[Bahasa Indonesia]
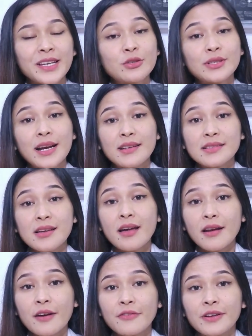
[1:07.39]
kerusakan
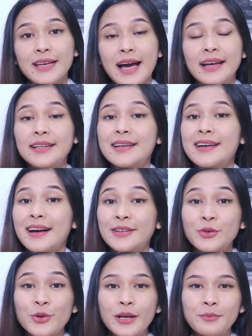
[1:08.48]
saraf, dan
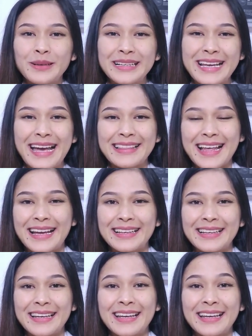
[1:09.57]
gangguan penglihatan.